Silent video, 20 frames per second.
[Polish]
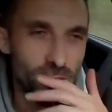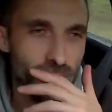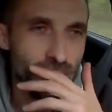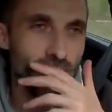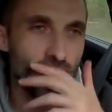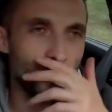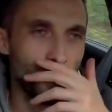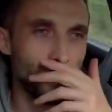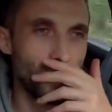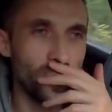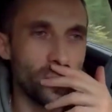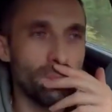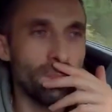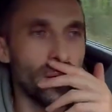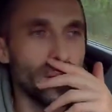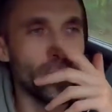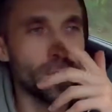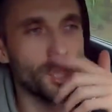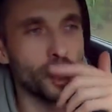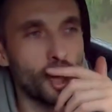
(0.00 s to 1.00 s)
Nie, to była
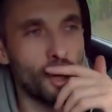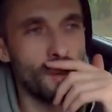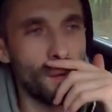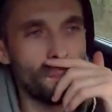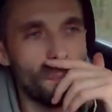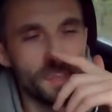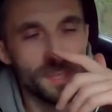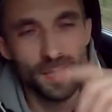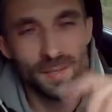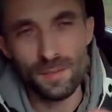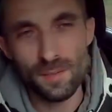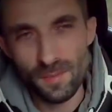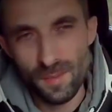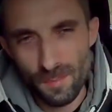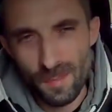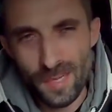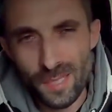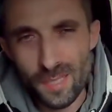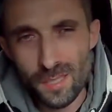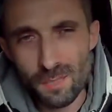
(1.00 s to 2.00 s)
normalna szkoła podstawowa,
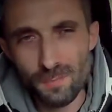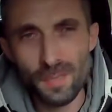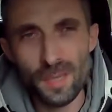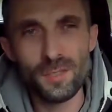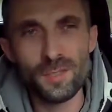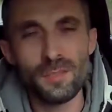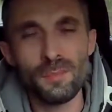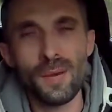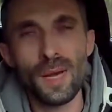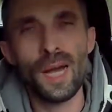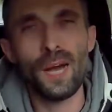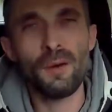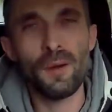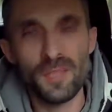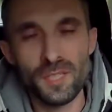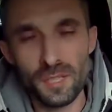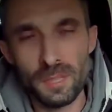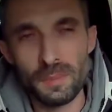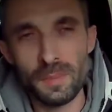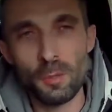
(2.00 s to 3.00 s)
bardzo, bardzo mała,
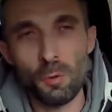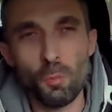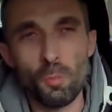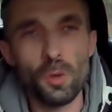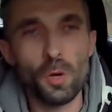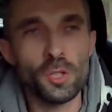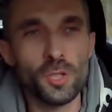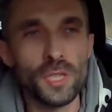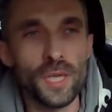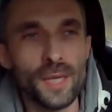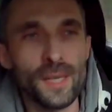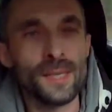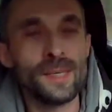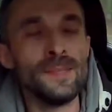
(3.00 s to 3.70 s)
gdzieś tam na uboczach.